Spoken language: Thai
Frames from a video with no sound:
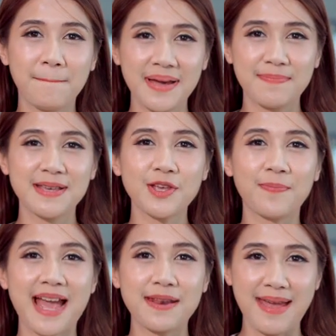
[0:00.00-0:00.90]
เปิดประสบ
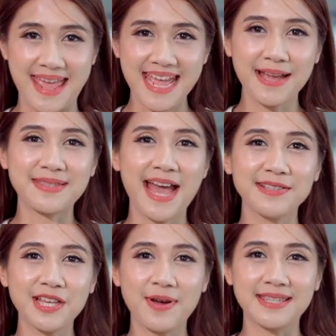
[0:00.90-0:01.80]
การณ์ใหม่ให้กับชาว
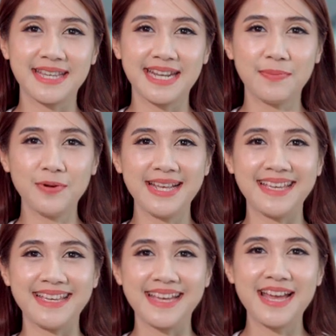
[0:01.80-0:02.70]
จังหวัดจันทบุรี